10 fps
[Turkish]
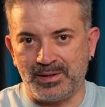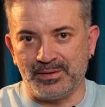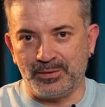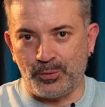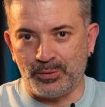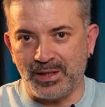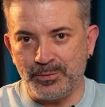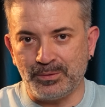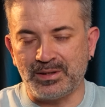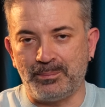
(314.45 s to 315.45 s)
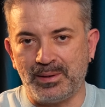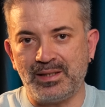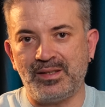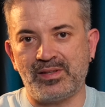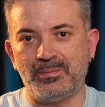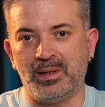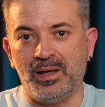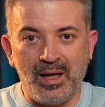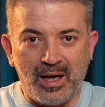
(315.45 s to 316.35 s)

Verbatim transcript: Bakın kolay yoldan para kazanma